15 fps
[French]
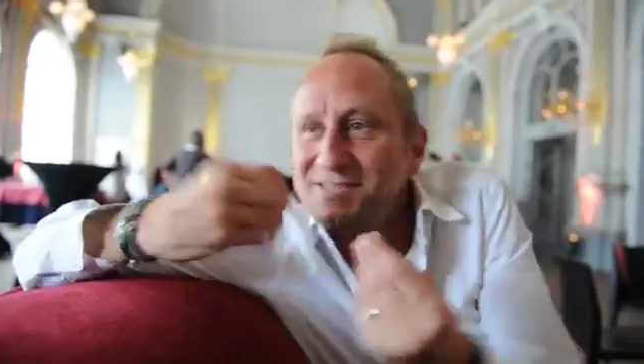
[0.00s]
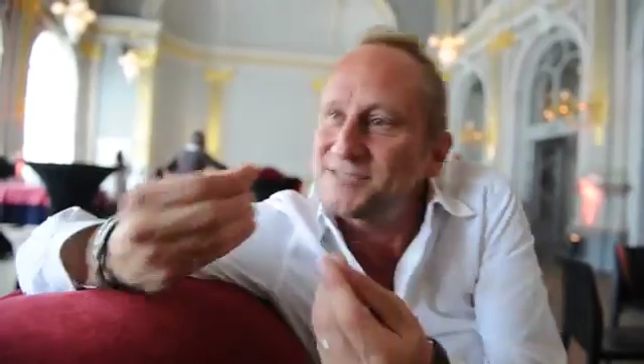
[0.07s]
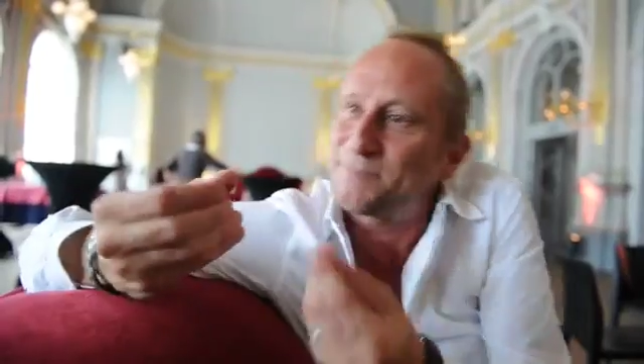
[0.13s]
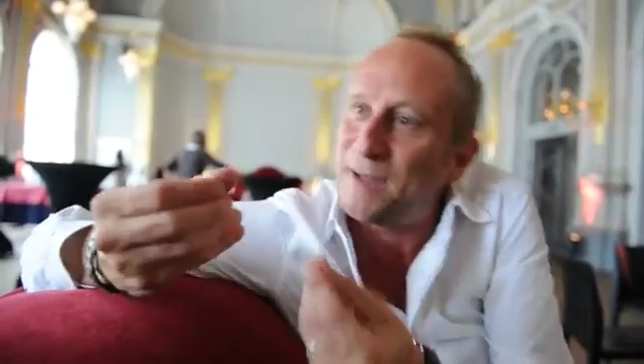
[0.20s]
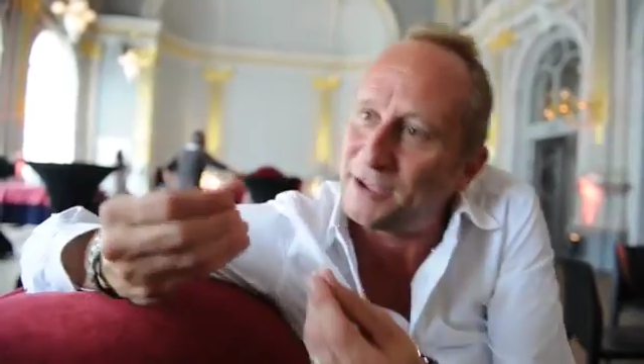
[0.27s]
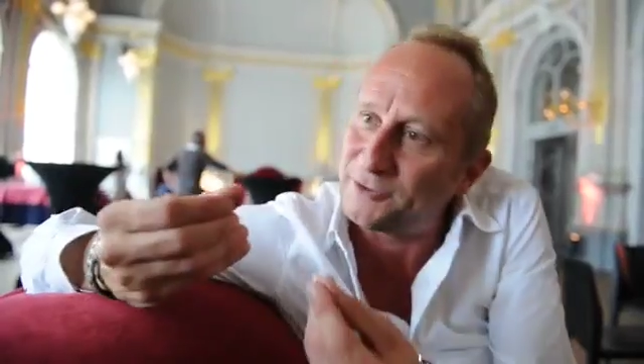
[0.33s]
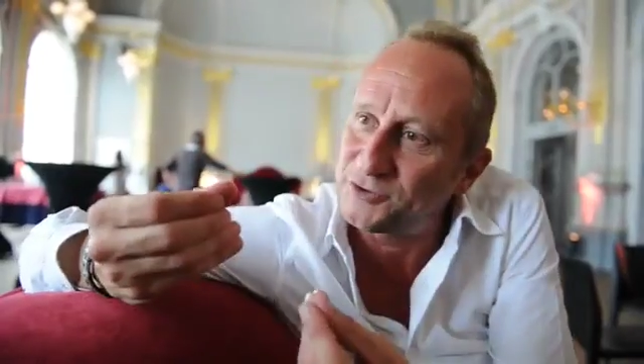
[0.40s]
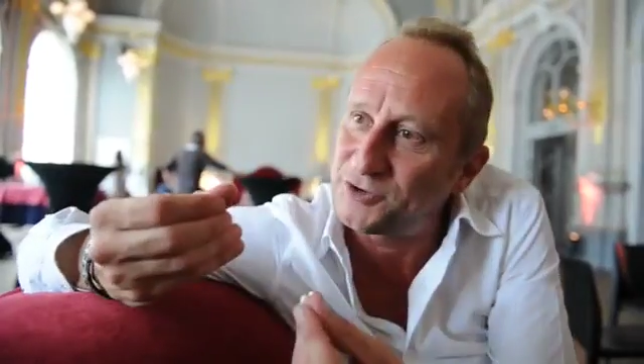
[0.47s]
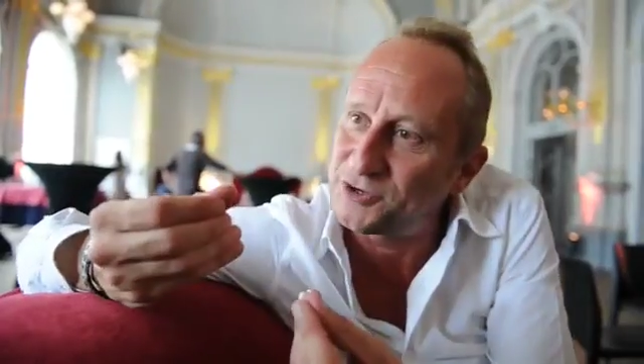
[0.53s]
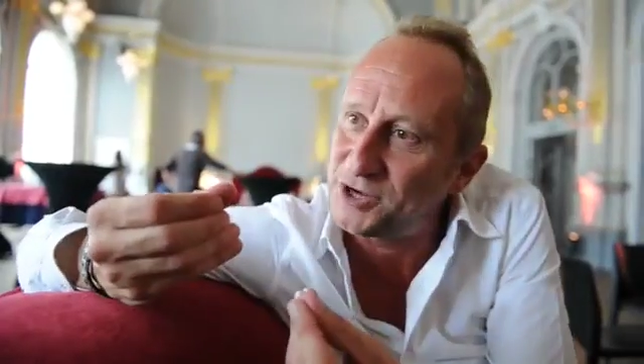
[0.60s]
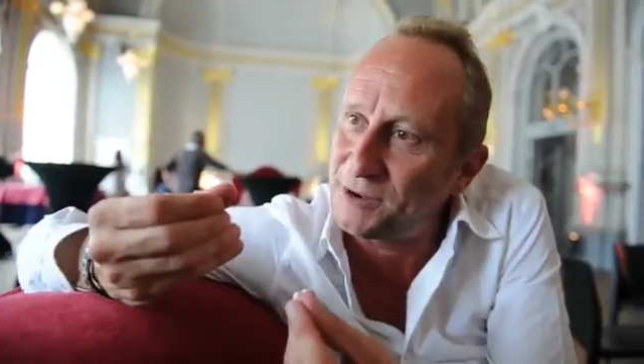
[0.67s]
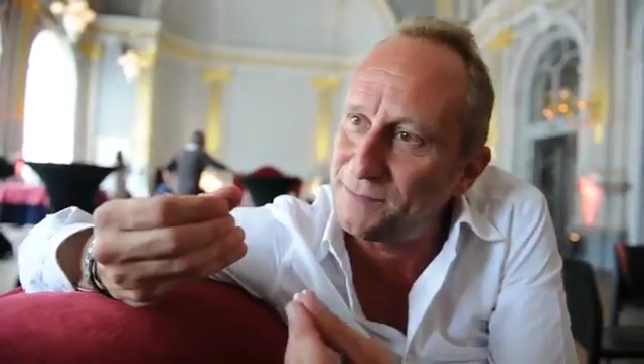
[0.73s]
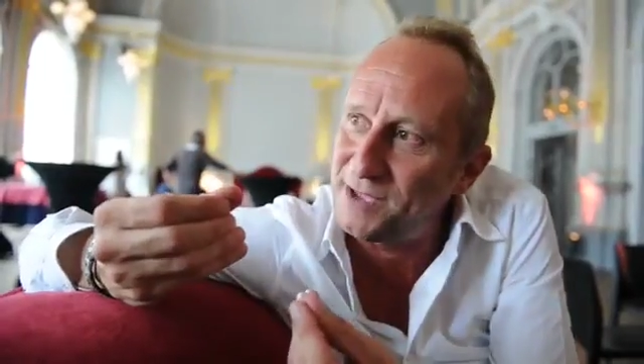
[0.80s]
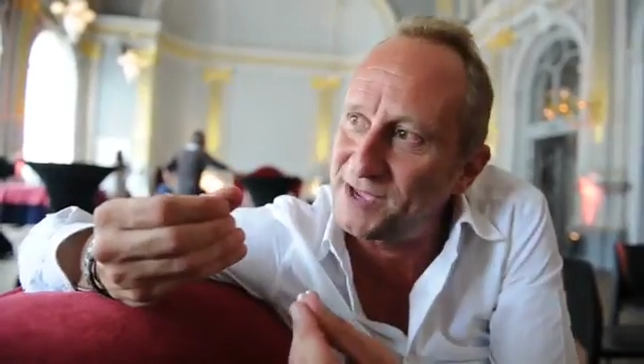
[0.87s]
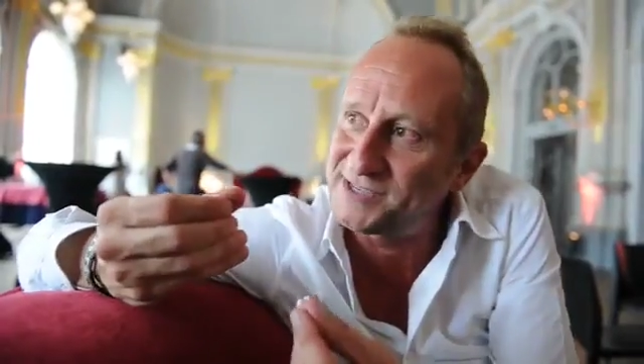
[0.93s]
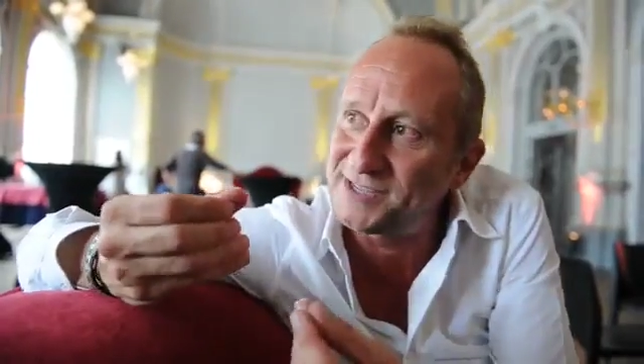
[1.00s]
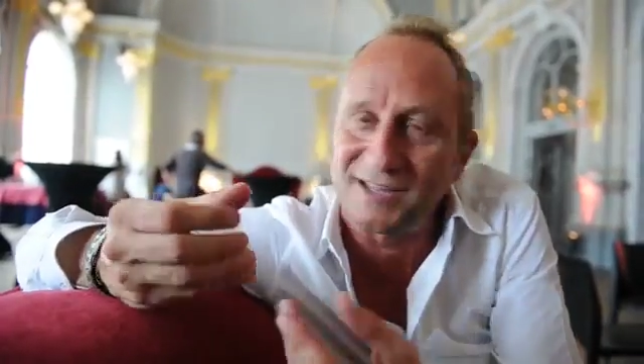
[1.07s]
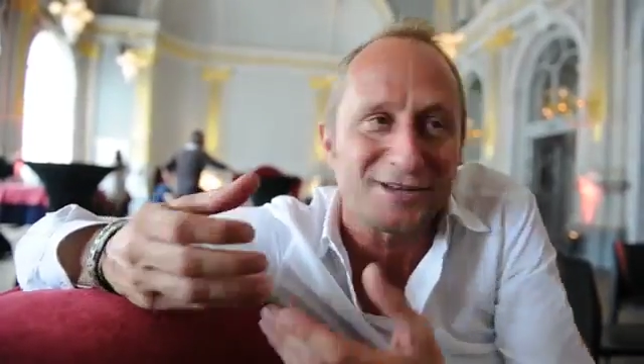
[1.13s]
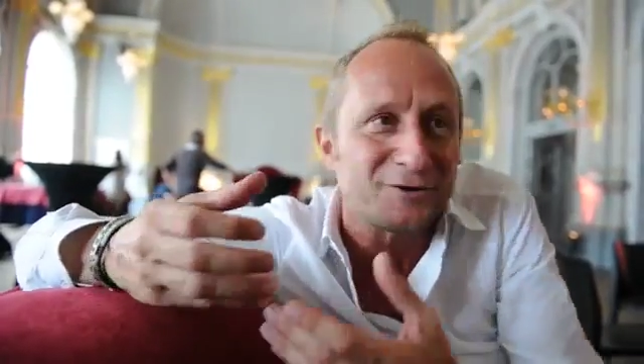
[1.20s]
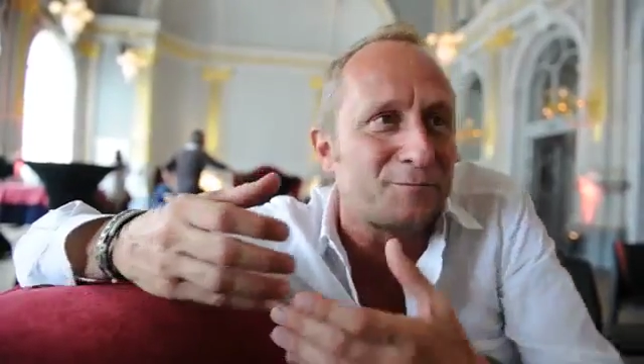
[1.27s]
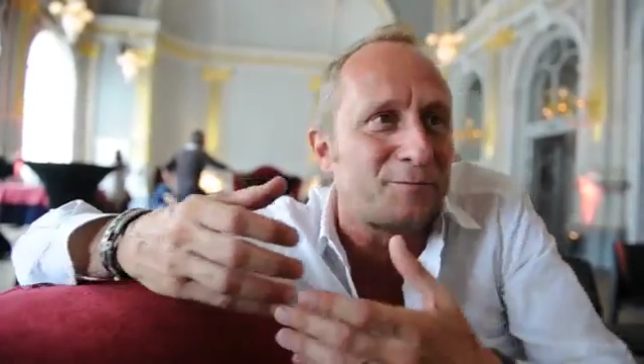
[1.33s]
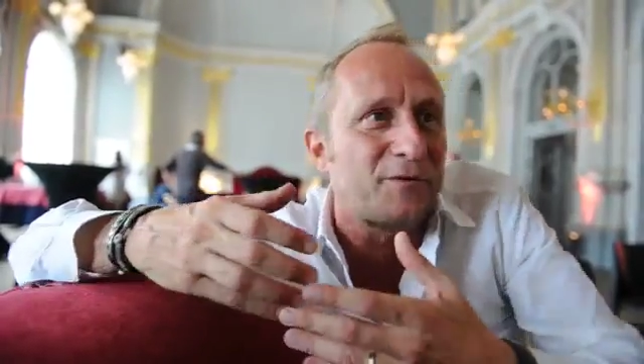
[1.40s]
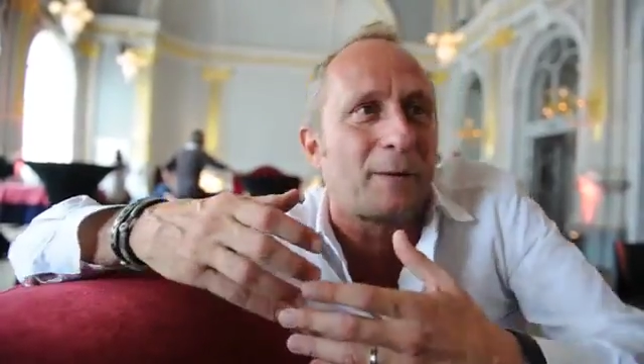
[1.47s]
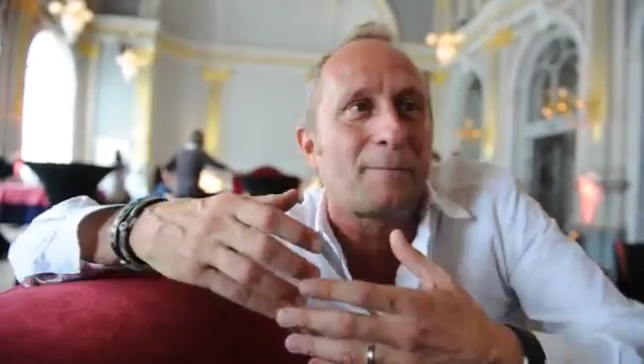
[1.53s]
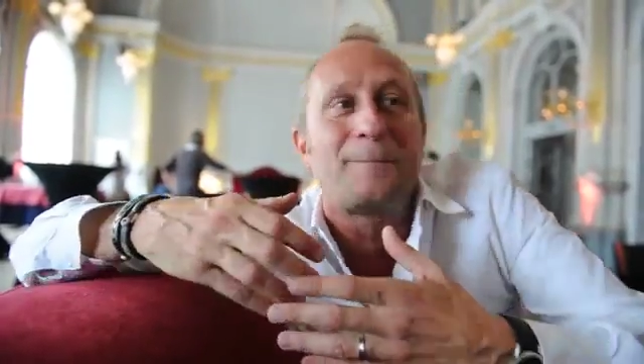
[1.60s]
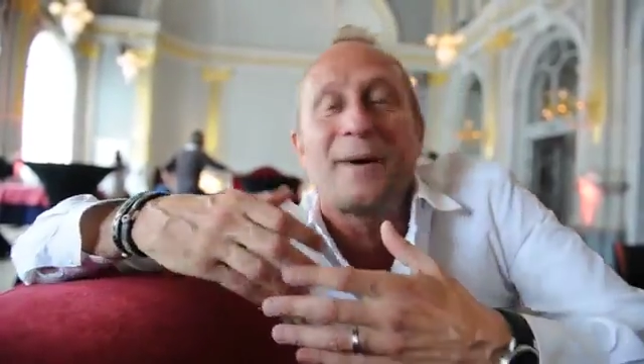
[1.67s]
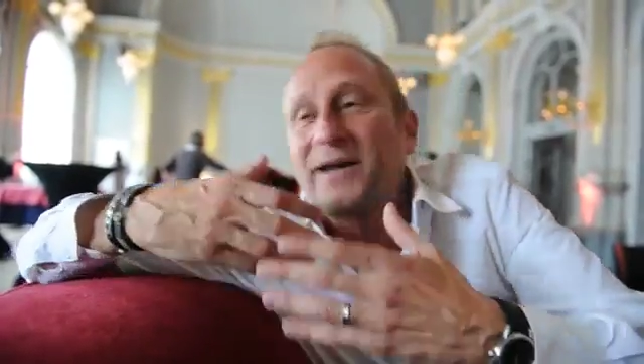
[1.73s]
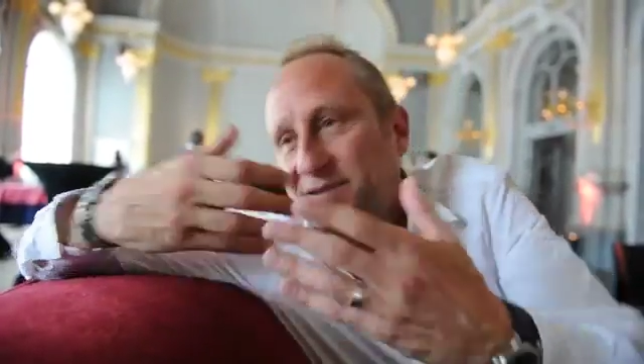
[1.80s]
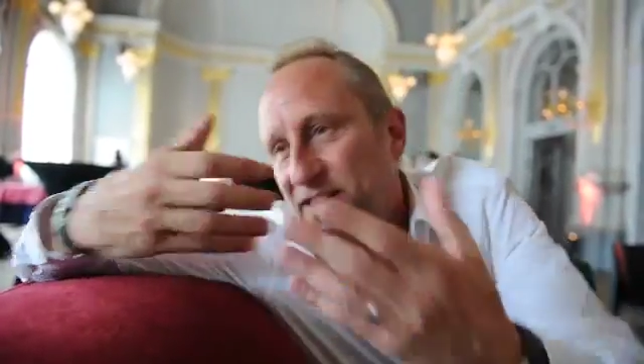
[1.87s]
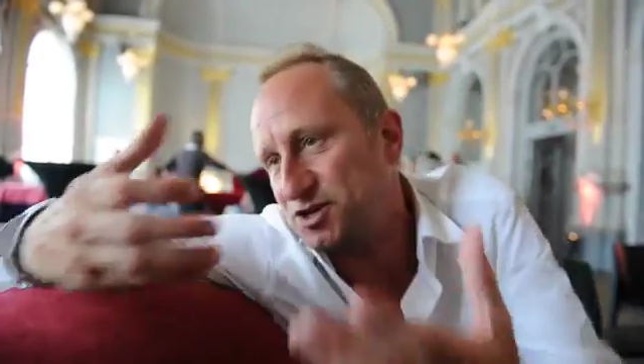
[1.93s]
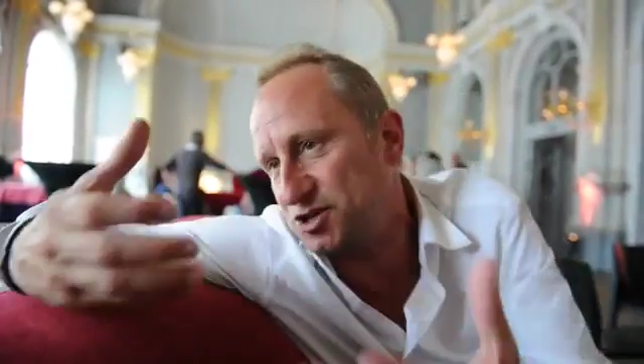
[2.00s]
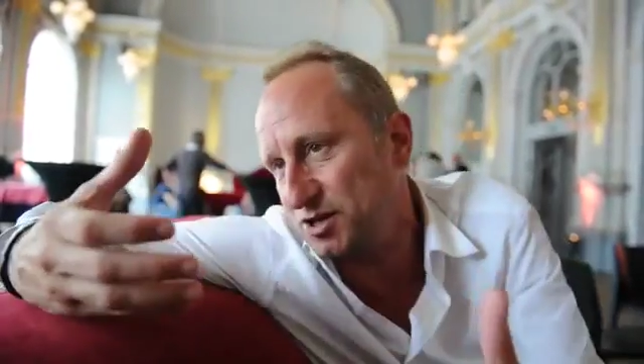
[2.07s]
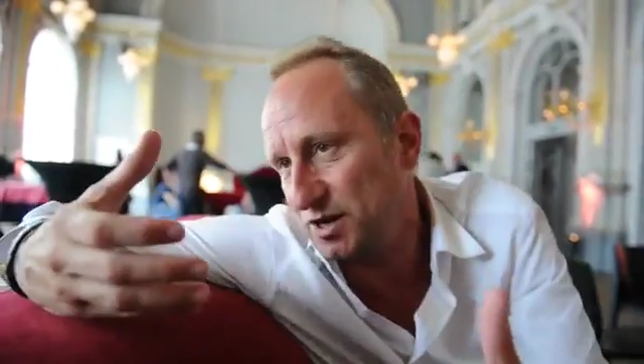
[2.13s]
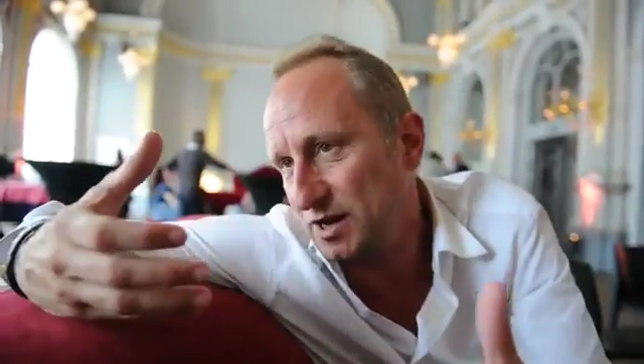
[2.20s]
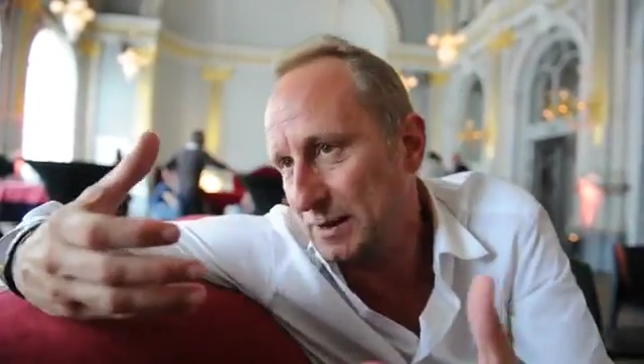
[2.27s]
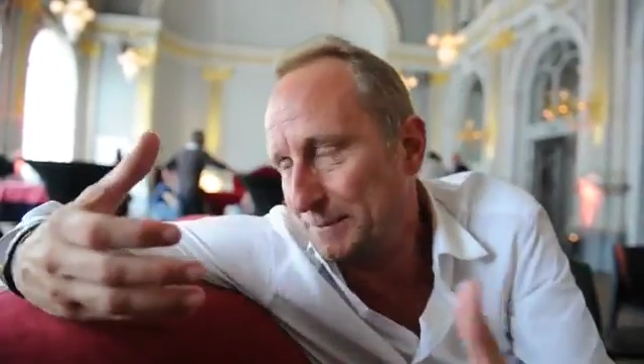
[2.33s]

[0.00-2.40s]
c'est ce paradoxe que j'aime bien, c'est-à-dire de pouvoir partager.